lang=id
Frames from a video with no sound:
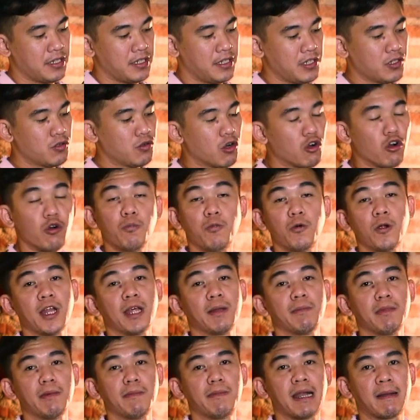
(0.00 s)
jadi gue
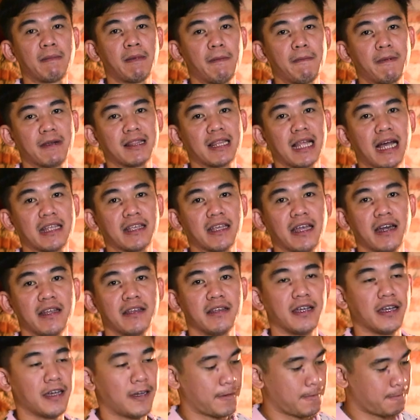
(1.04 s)
kumpulin beberapa
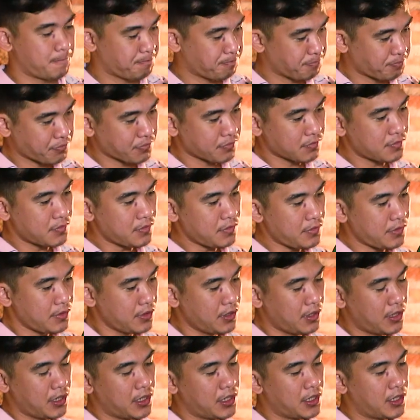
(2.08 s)
pertanyaan yang
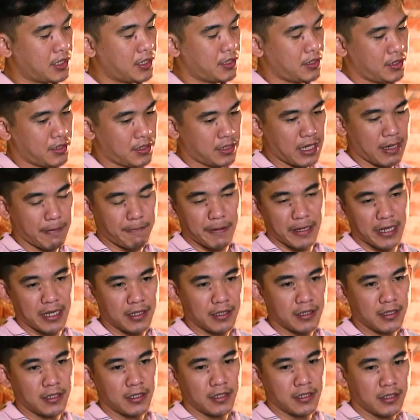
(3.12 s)
uh,
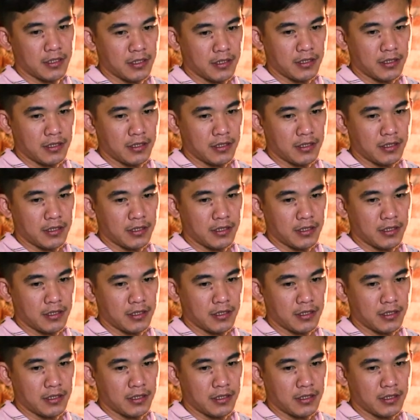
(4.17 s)
apa